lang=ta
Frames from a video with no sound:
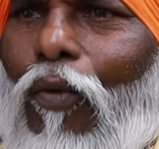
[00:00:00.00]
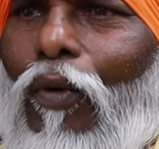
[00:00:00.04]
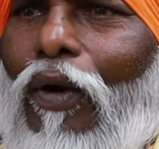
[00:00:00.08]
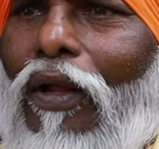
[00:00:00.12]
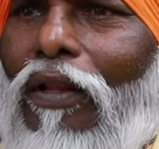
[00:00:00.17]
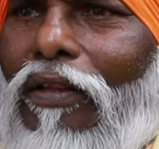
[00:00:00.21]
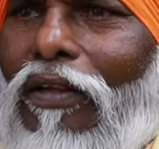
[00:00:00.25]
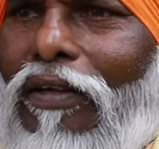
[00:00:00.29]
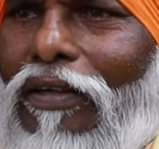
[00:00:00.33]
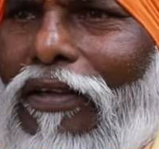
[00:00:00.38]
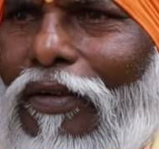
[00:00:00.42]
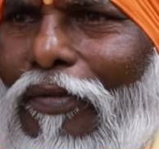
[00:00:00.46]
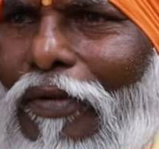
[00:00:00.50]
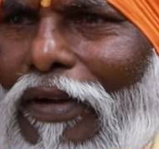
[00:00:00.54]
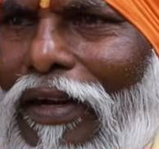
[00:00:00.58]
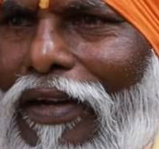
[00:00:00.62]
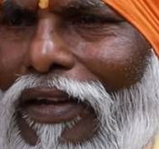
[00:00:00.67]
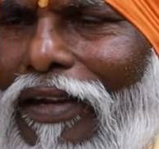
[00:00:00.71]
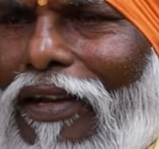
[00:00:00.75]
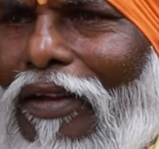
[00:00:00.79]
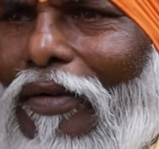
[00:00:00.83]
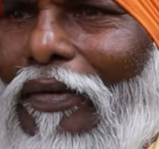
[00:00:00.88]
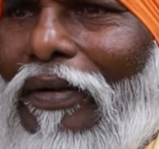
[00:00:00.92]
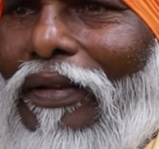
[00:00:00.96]
உணர்ந்துட்டு
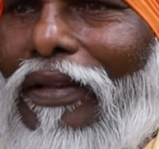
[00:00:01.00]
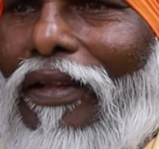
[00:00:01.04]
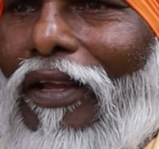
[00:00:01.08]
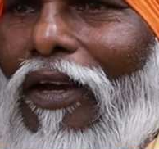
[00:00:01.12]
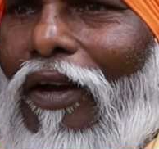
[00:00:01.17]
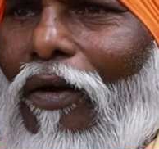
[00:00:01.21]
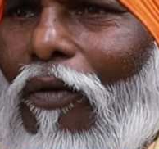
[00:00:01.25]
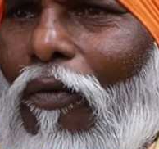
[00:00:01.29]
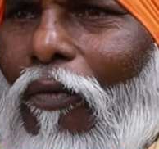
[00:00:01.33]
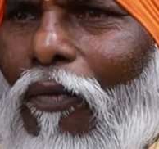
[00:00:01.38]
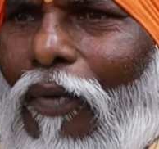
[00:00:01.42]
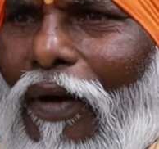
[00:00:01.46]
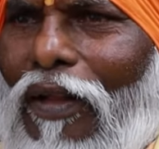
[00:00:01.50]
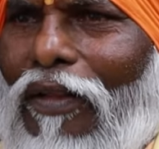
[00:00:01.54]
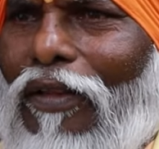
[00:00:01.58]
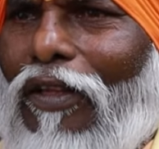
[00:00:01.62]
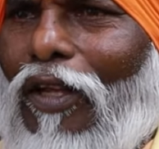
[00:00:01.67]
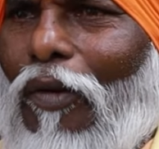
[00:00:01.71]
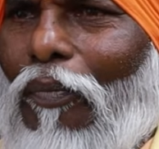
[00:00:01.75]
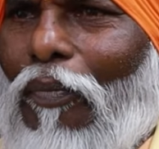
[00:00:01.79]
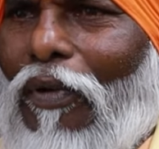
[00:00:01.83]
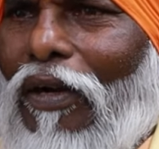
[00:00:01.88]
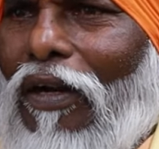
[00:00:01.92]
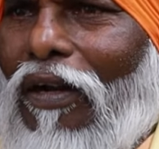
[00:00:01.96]
வெளியில் வந்தேன்
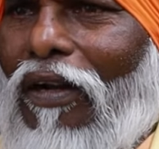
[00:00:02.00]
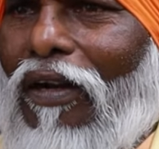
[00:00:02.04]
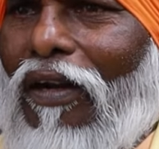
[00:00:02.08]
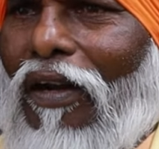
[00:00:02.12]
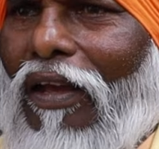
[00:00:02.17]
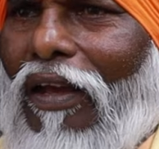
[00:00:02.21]
வந்த பிறகு